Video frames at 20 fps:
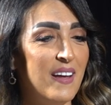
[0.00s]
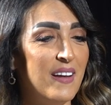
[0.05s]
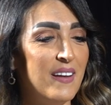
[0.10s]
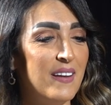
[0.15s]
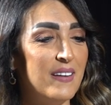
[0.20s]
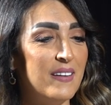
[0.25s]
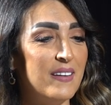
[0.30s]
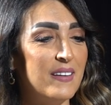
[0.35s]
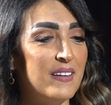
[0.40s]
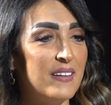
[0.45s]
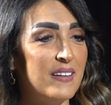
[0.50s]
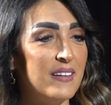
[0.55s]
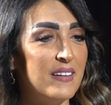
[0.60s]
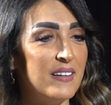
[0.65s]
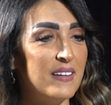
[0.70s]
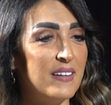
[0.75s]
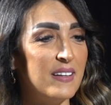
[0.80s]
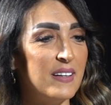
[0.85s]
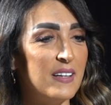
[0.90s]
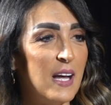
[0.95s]

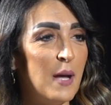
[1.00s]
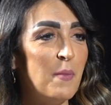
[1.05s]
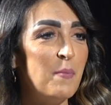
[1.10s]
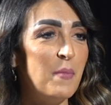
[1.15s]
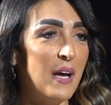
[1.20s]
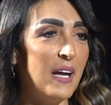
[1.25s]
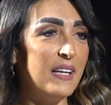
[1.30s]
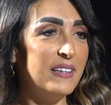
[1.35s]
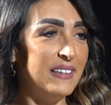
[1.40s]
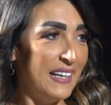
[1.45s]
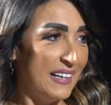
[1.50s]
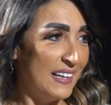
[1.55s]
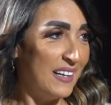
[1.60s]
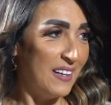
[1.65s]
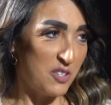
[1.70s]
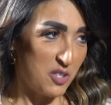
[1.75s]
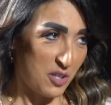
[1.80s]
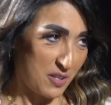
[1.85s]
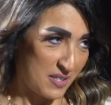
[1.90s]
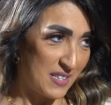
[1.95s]
آه، اما عني انا
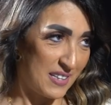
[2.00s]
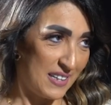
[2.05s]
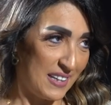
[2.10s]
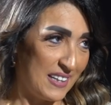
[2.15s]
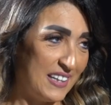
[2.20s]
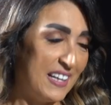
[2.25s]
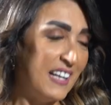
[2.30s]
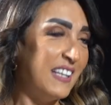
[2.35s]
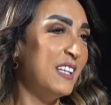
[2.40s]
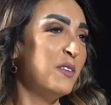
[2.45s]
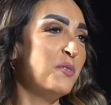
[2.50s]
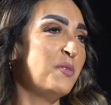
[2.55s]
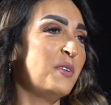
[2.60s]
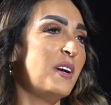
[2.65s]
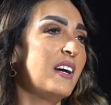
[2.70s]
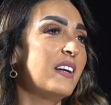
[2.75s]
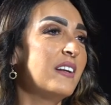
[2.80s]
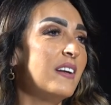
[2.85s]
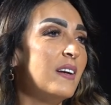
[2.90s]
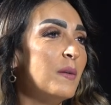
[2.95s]
شخصيا يعني
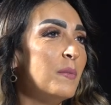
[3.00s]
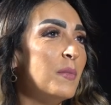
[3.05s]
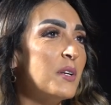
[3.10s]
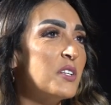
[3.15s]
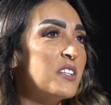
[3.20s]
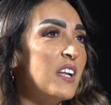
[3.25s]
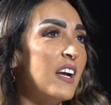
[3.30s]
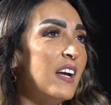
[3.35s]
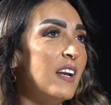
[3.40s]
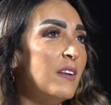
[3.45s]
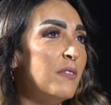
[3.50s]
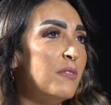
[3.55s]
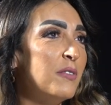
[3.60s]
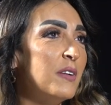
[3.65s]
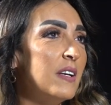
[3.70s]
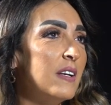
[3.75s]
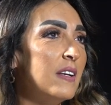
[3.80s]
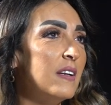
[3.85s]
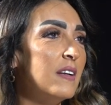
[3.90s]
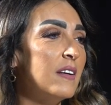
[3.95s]
فانا بشتغل في
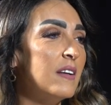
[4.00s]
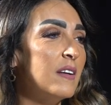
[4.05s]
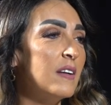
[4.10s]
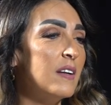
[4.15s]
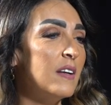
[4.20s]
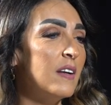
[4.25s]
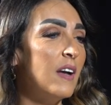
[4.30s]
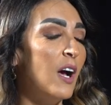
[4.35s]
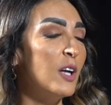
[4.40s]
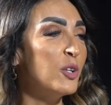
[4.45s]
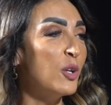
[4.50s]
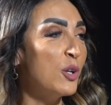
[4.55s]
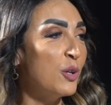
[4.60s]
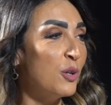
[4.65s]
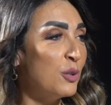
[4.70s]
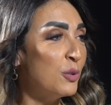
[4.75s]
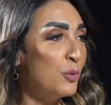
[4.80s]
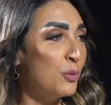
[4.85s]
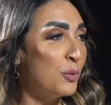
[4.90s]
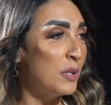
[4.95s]

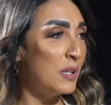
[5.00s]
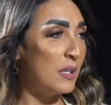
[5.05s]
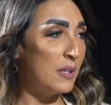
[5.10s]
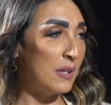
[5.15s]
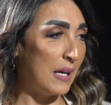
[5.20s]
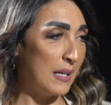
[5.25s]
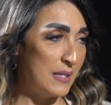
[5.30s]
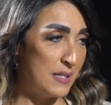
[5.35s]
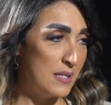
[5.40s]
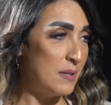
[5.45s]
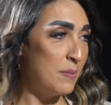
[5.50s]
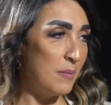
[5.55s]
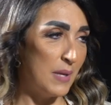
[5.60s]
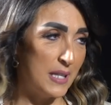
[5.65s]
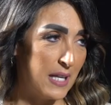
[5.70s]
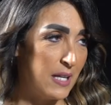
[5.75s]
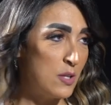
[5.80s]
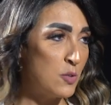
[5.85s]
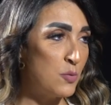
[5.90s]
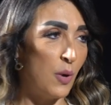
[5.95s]
الحضانات وعندي
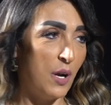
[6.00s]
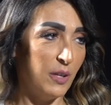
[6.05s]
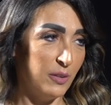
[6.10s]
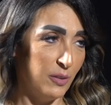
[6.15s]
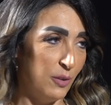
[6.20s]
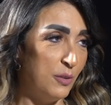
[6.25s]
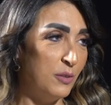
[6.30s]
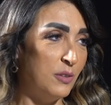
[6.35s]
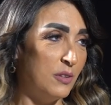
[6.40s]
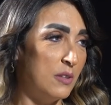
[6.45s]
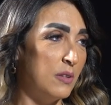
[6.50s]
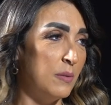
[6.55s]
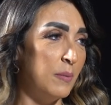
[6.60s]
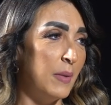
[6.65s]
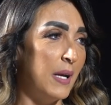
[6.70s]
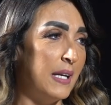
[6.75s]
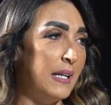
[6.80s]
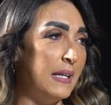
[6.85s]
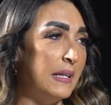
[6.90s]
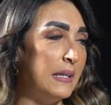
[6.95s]
مدارس وحضانات
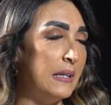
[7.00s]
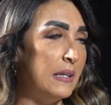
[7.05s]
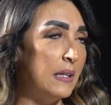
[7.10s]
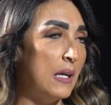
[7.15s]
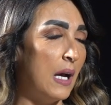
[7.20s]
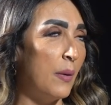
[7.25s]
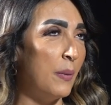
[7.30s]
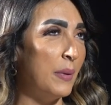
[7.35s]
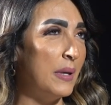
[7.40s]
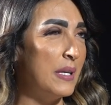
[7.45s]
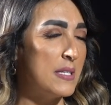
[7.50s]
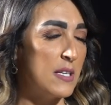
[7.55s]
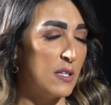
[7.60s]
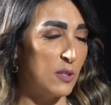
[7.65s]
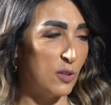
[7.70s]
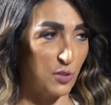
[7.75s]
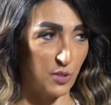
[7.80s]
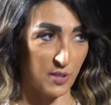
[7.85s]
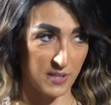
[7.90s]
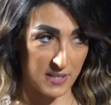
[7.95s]
بقالي حوالي
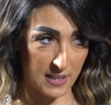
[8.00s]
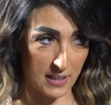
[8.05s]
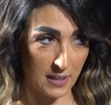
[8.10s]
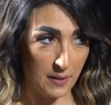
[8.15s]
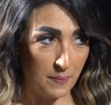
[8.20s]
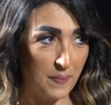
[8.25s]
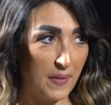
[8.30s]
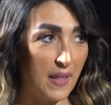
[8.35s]
16 سنه